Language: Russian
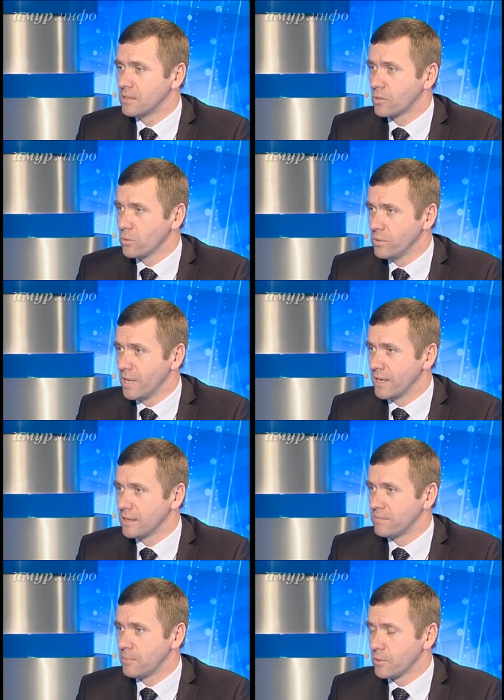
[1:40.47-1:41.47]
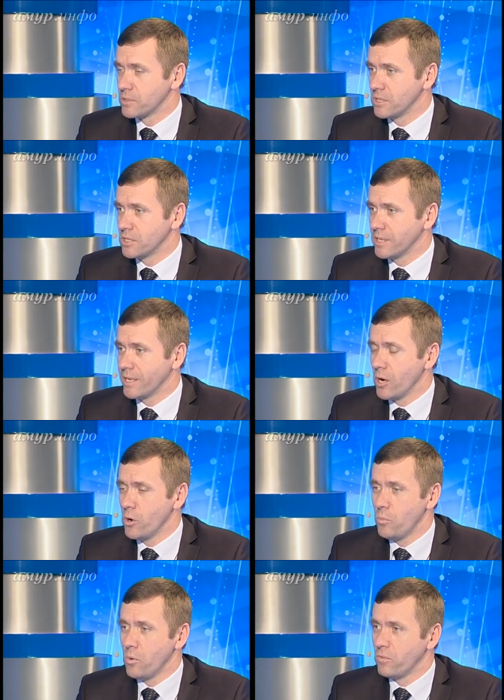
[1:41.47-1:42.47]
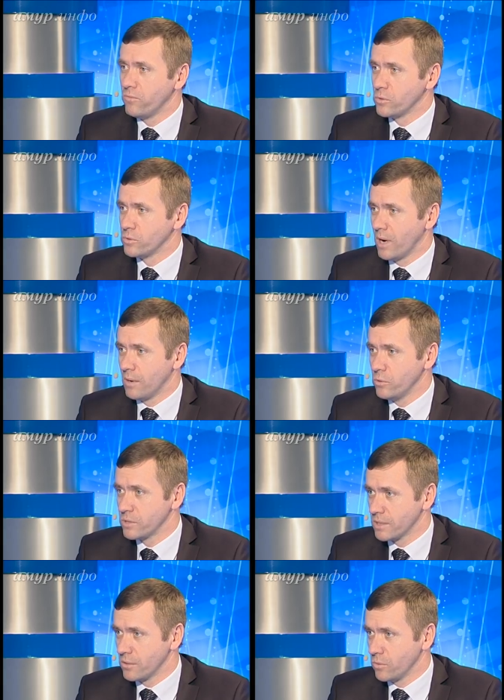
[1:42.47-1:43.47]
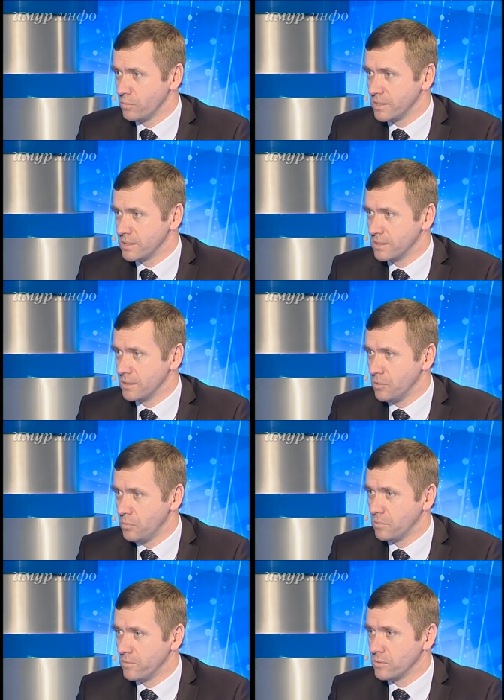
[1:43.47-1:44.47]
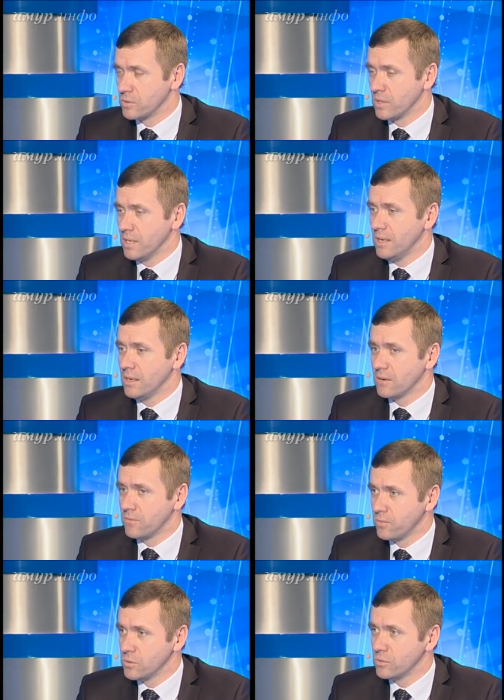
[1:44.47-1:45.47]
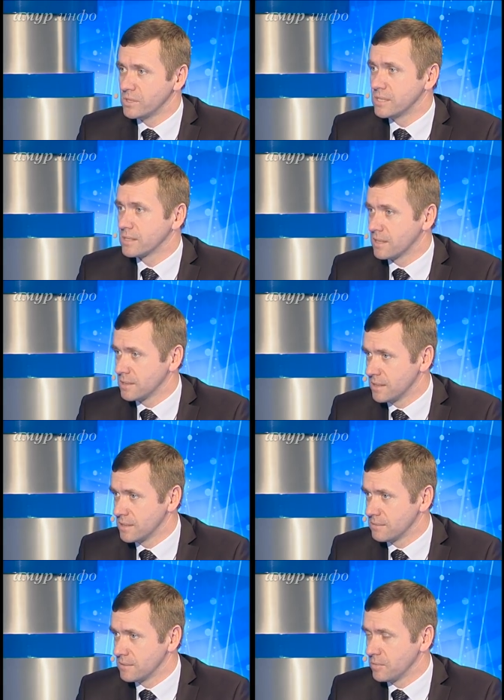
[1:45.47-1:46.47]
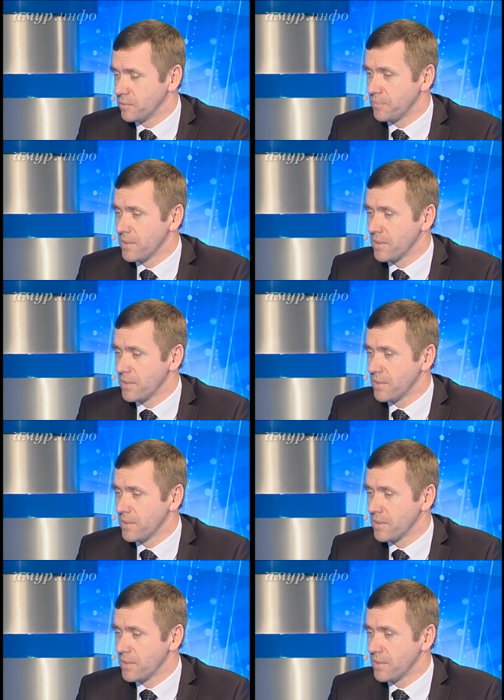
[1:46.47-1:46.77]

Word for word: Трудно этот вопрос решить любому вузу Амурской области, любому вузу и вузу сельскохозяйственному.